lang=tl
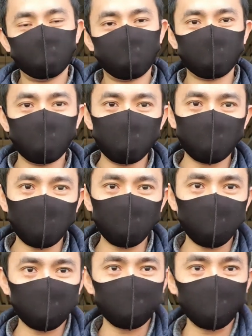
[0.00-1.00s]
magbibigay
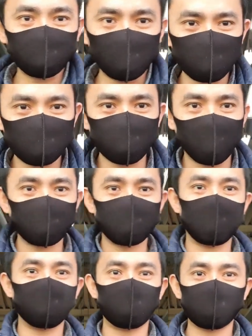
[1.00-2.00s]
po ako ng tips
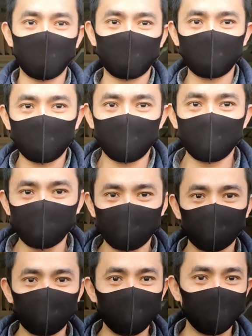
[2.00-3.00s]
base lang po sa aking karanasan.
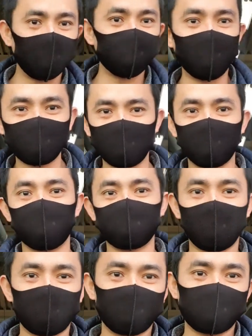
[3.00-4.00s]
Kumbaga, base lang po
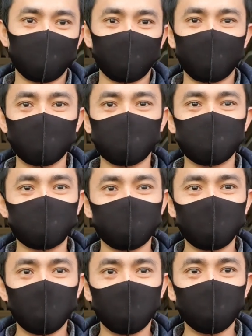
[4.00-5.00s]
sa aking experience.
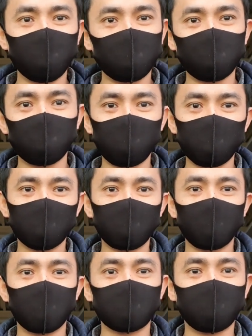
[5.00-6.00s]
Ang una kong
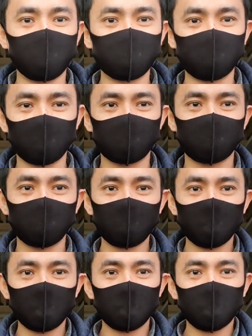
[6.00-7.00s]
ibibigay ng tips is,
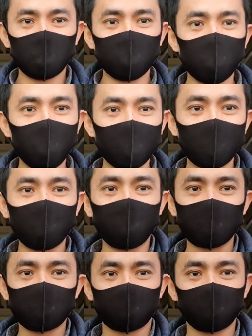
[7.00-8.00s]
kumuha ka ng
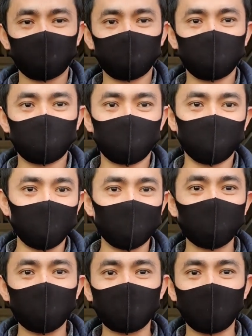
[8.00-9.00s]
passport.
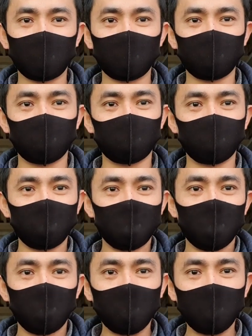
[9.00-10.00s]
Unang-una talaga yun.
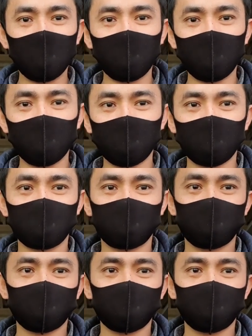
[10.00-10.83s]
Pangalawa ay,